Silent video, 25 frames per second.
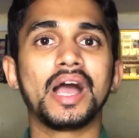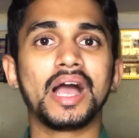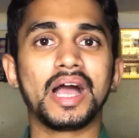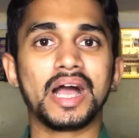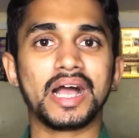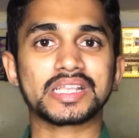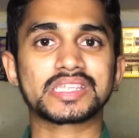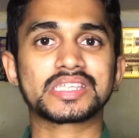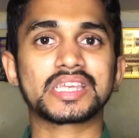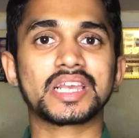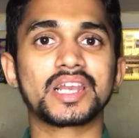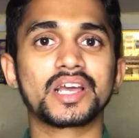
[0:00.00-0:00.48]

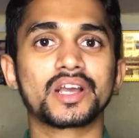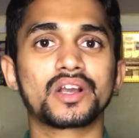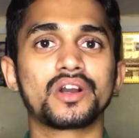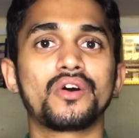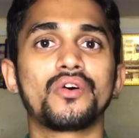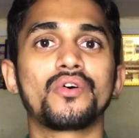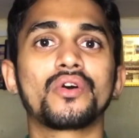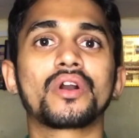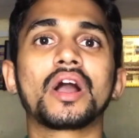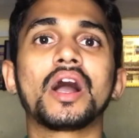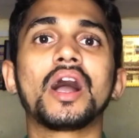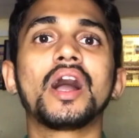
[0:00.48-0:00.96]
अच्छा लगा
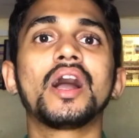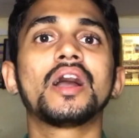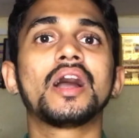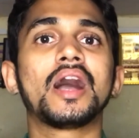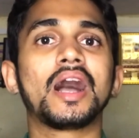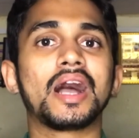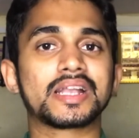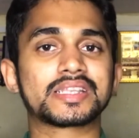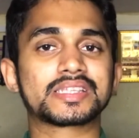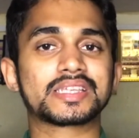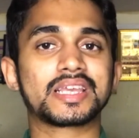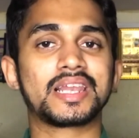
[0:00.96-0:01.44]
होगा
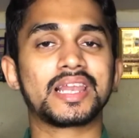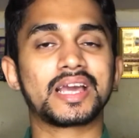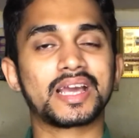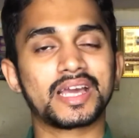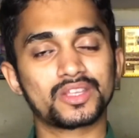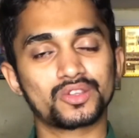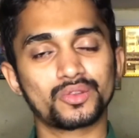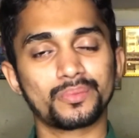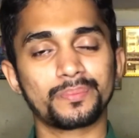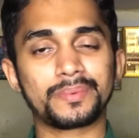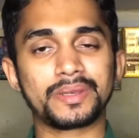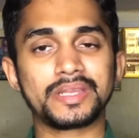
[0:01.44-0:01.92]
अच्छा लगा है
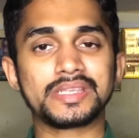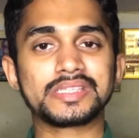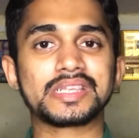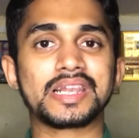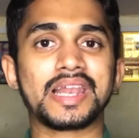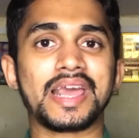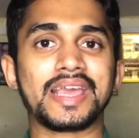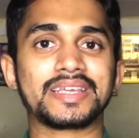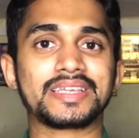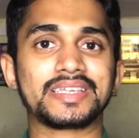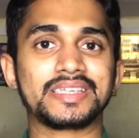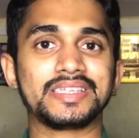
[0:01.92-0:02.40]
तो प्लीज़
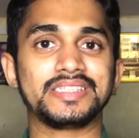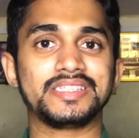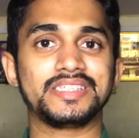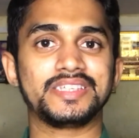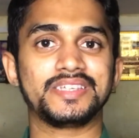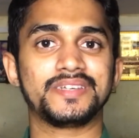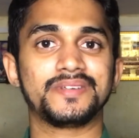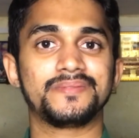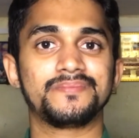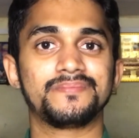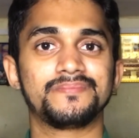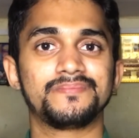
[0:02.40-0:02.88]
लाइक
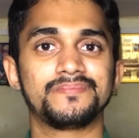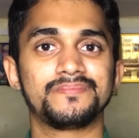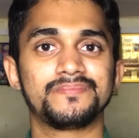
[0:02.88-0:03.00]
कीजिए